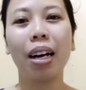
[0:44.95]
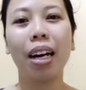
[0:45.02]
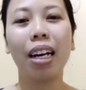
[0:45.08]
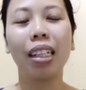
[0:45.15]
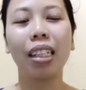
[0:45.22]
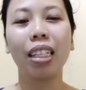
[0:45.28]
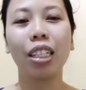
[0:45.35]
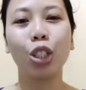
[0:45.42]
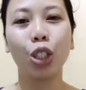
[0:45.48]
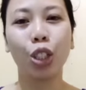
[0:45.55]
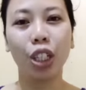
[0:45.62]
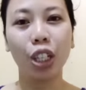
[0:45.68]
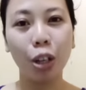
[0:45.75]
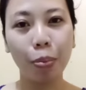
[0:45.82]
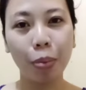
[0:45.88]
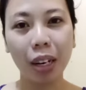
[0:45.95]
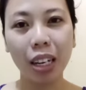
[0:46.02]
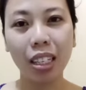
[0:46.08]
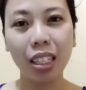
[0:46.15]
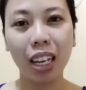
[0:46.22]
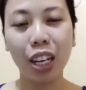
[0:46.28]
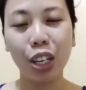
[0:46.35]
but i-share ko pa
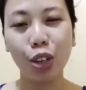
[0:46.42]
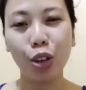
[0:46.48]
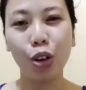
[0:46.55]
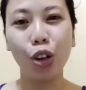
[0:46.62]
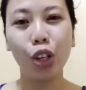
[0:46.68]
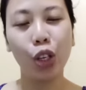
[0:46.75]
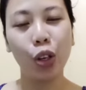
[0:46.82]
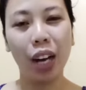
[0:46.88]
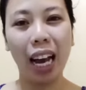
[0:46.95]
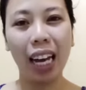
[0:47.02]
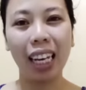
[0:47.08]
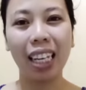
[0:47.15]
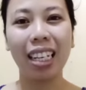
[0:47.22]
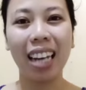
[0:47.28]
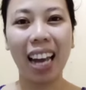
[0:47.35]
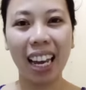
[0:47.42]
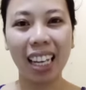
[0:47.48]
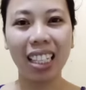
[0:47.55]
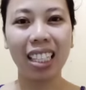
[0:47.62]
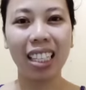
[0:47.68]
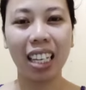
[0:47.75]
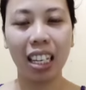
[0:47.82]
rin sa inyo yung aking
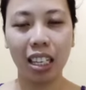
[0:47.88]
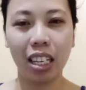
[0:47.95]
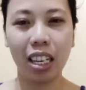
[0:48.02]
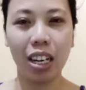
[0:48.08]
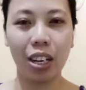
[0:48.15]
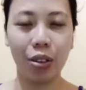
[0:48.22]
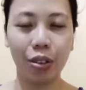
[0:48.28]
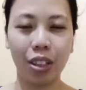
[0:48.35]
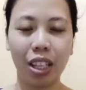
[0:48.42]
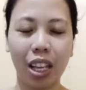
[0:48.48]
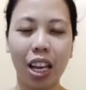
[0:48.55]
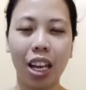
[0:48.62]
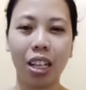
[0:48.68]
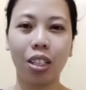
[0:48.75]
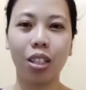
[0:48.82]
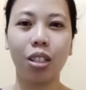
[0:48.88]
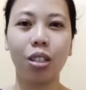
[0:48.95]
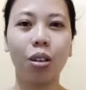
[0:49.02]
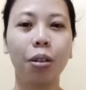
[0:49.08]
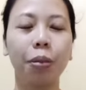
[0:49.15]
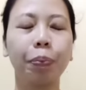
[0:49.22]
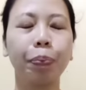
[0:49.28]
night skincare routine.
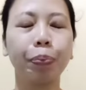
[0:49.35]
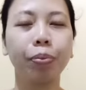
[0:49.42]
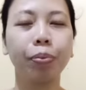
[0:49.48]
So,